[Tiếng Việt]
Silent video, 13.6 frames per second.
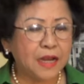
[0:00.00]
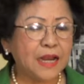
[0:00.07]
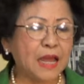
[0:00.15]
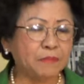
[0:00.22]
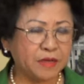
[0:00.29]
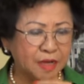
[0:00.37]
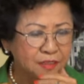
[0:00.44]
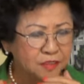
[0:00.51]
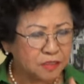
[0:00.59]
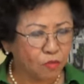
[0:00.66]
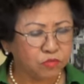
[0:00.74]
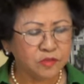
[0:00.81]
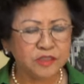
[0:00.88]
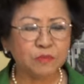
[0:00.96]
là mình đã
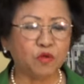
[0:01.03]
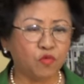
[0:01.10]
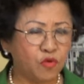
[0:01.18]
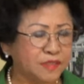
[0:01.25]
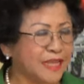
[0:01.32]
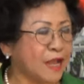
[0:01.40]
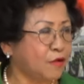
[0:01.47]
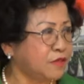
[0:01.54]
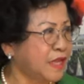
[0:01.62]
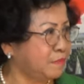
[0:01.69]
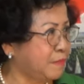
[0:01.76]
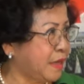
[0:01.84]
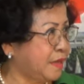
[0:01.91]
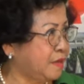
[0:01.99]
sống trên một quốc gia có
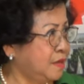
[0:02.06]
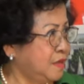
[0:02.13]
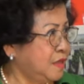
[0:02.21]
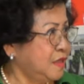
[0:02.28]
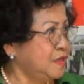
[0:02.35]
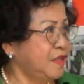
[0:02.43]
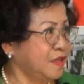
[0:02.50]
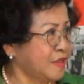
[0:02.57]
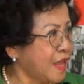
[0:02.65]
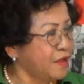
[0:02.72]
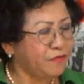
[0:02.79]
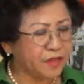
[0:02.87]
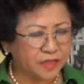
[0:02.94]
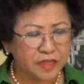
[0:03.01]
thanh bình. Dạ. Thì
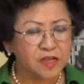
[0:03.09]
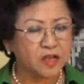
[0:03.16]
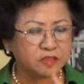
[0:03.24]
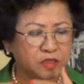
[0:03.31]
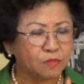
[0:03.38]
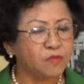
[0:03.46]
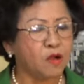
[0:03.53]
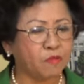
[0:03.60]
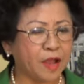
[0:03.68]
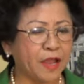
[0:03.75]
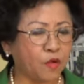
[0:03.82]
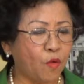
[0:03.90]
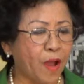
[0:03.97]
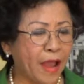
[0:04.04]
thay vì những người chống cộng
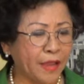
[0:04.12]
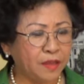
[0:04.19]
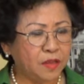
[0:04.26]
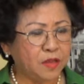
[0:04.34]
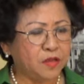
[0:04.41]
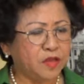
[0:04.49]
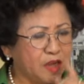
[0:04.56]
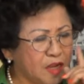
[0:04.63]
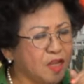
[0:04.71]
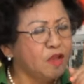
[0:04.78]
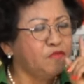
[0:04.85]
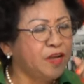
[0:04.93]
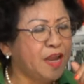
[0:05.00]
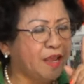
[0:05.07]
hải ngoại nghĩ đến
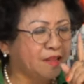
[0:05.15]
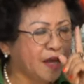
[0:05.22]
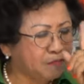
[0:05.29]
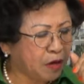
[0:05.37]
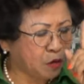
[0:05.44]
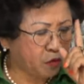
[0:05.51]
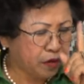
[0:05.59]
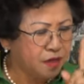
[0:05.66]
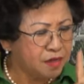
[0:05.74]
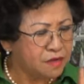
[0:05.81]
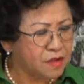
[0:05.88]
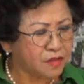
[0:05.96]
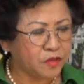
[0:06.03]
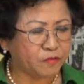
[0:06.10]
cái vấn đề thanh bình của đất
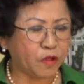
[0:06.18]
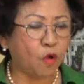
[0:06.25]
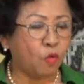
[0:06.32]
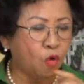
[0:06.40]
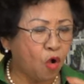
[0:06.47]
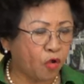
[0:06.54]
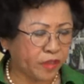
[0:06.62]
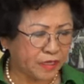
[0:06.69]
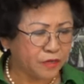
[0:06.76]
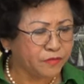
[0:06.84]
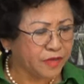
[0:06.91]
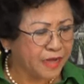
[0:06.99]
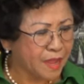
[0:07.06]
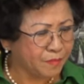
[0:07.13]
nước thì phải ủng hộ nhà nước
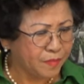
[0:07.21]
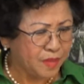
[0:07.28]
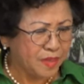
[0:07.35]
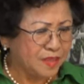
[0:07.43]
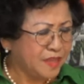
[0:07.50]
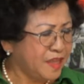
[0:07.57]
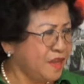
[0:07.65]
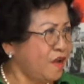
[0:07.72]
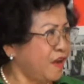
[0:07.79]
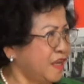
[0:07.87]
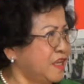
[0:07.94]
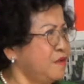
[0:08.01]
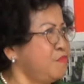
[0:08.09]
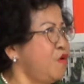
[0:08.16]
Việt Nam, thì họ
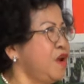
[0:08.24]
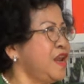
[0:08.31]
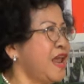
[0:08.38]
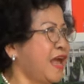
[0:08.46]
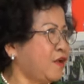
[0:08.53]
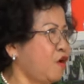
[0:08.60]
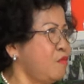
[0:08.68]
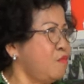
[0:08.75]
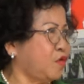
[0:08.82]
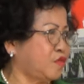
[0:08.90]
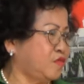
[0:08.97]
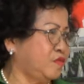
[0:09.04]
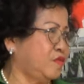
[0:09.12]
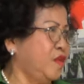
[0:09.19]
lại cứ muốn là có một
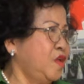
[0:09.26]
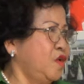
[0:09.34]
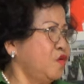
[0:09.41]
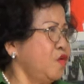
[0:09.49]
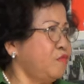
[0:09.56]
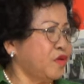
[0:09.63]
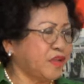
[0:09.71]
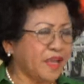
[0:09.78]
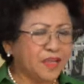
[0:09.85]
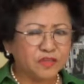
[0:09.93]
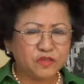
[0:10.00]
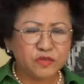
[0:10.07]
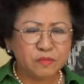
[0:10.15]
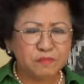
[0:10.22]
có một
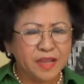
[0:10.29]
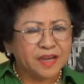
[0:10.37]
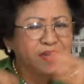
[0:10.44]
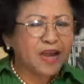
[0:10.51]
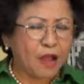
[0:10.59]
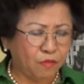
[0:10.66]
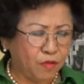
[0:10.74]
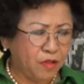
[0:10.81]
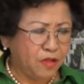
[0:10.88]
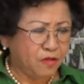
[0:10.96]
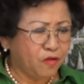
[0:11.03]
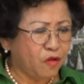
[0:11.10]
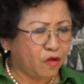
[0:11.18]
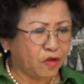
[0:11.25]
cái biến động,
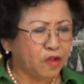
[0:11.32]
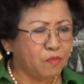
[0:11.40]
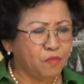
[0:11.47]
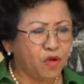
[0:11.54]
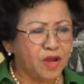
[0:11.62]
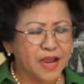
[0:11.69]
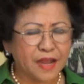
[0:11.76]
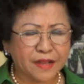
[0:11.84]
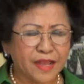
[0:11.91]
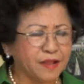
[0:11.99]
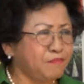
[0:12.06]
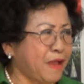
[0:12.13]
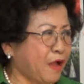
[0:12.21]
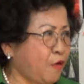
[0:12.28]
họ lại cứ muốn là
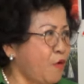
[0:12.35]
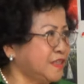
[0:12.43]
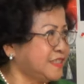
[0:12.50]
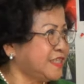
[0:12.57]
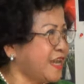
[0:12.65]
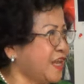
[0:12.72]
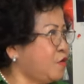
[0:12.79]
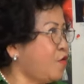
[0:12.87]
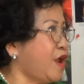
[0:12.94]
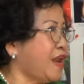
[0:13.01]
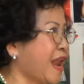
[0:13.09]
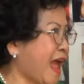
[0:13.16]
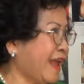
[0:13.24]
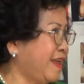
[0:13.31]
cách mạng hoa sen hoa
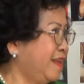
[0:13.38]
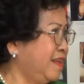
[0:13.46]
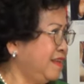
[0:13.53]
lài.